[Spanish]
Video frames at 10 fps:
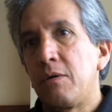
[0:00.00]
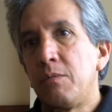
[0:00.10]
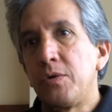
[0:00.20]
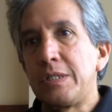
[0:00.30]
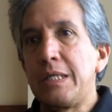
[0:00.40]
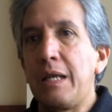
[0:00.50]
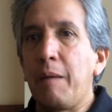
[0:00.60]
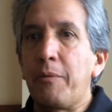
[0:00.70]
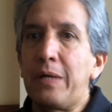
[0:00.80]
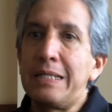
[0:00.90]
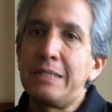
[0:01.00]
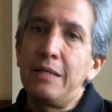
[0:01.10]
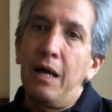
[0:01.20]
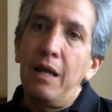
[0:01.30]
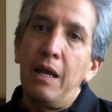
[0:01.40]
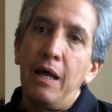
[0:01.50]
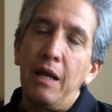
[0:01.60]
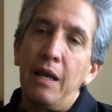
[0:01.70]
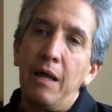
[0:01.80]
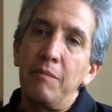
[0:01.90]
Como decía en la ponencia,
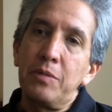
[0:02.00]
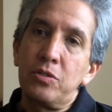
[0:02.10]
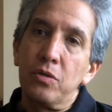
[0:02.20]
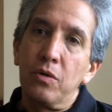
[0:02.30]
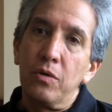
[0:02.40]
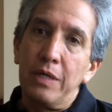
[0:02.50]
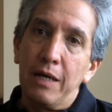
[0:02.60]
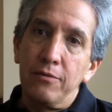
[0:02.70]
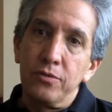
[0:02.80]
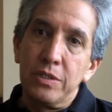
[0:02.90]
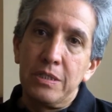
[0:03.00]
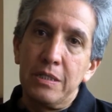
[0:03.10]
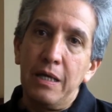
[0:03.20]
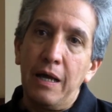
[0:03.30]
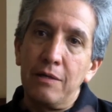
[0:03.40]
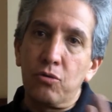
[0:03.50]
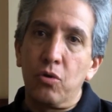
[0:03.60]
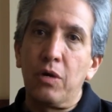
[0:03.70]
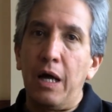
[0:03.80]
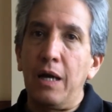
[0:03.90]
la, la misión colonial consistía en
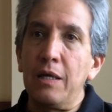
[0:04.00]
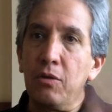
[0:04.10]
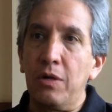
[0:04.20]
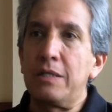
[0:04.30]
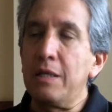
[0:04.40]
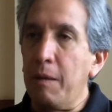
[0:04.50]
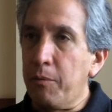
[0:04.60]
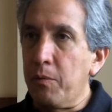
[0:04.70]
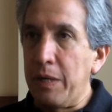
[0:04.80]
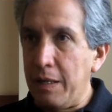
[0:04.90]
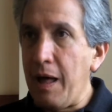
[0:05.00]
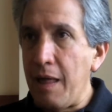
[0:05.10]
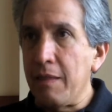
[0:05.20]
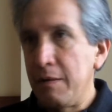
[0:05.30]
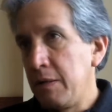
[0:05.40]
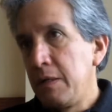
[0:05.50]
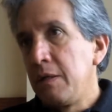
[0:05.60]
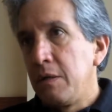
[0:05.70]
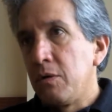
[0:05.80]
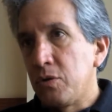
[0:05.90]
trocar idolatría por verdad.
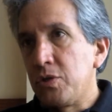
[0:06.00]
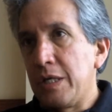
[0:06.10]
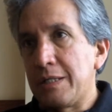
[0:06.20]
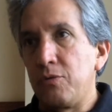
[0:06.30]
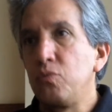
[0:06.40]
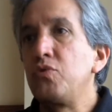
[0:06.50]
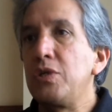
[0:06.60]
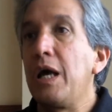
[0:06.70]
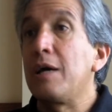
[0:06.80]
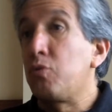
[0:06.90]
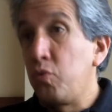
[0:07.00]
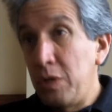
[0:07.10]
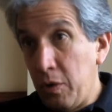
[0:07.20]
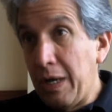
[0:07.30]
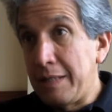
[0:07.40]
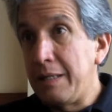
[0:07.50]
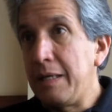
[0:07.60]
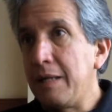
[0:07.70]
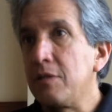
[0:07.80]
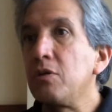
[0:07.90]
O sea, renuncia a tu
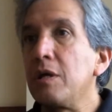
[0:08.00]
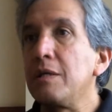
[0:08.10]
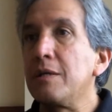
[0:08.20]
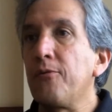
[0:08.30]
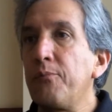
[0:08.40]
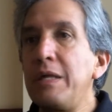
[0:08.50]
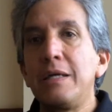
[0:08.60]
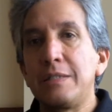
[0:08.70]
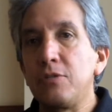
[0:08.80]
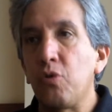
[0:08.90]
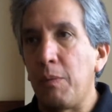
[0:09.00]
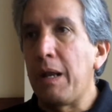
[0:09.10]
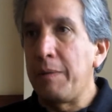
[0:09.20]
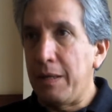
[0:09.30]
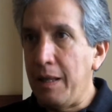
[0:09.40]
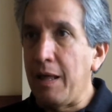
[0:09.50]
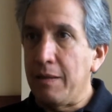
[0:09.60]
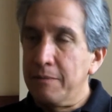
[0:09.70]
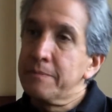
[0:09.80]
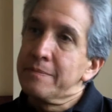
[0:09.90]
idolatría, entre, comillas, y toma la verdad
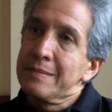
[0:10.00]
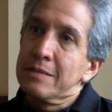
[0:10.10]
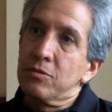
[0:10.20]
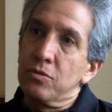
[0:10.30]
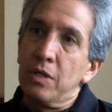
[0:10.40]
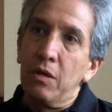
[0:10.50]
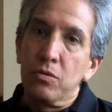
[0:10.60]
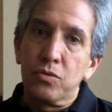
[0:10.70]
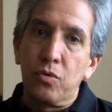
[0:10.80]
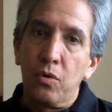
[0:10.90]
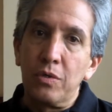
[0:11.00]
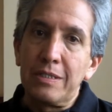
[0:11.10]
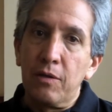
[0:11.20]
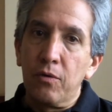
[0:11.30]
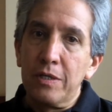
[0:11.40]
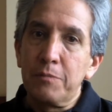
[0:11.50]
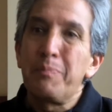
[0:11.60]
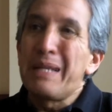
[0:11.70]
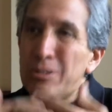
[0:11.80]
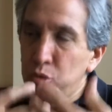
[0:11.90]
donde los colonizadores
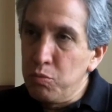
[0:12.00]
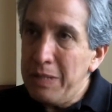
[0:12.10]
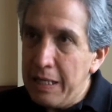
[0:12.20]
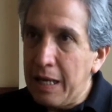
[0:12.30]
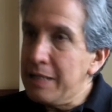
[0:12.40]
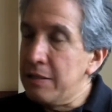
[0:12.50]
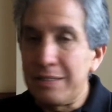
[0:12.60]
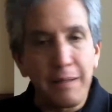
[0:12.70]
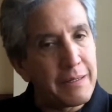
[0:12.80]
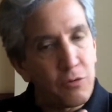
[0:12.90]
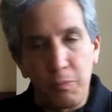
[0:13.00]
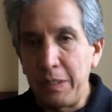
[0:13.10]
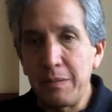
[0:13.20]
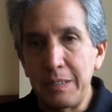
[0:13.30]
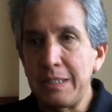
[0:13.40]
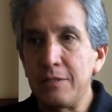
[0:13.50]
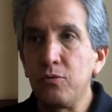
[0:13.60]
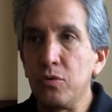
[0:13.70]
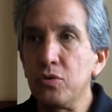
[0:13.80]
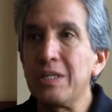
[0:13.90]
presumían y estaban completamente
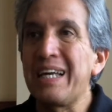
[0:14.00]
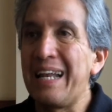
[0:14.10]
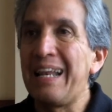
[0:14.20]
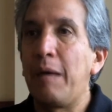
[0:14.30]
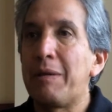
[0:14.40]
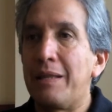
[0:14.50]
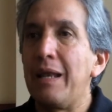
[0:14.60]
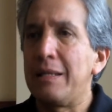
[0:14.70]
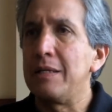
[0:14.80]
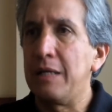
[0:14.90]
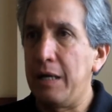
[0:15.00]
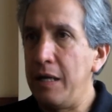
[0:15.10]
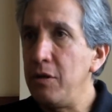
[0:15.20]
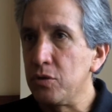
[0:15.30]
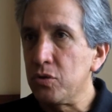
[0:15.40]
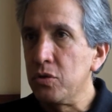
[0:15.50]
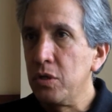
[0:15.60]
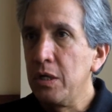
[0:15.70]
seguros de que la verdad la tenían ellos,